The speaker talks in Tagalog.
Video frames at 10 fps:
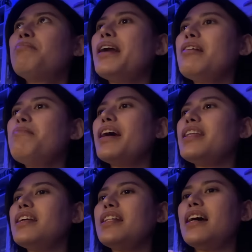para
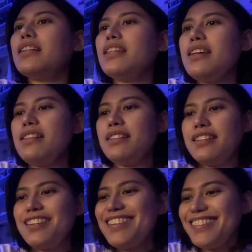makita natin.
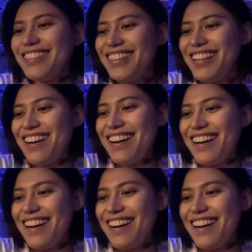Ganda!